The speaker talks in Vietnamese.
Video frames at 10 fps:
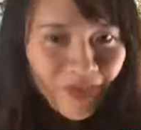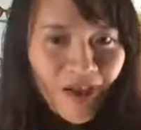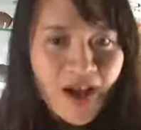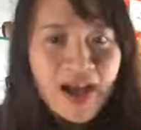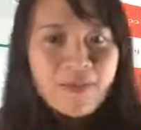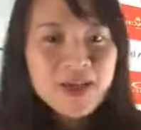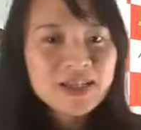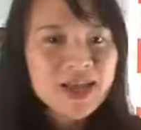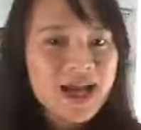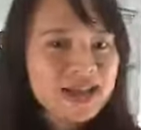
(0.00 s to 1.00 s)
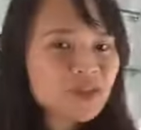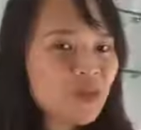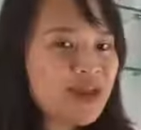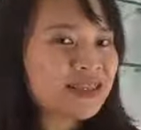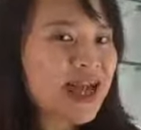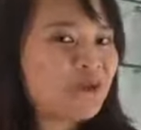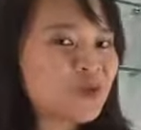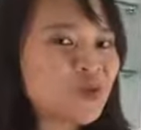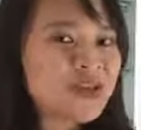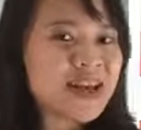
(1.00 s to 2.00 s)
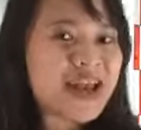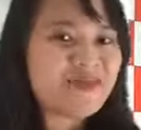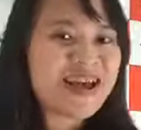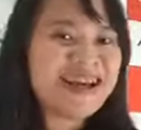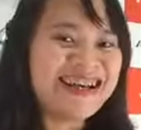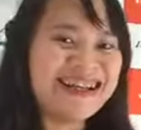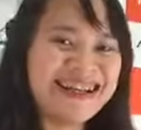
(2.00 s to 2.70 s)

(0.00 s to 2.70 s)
vâng, cảm ơn chị Hằng nhé, số bảy tám là số rất đẹp đấy ạ.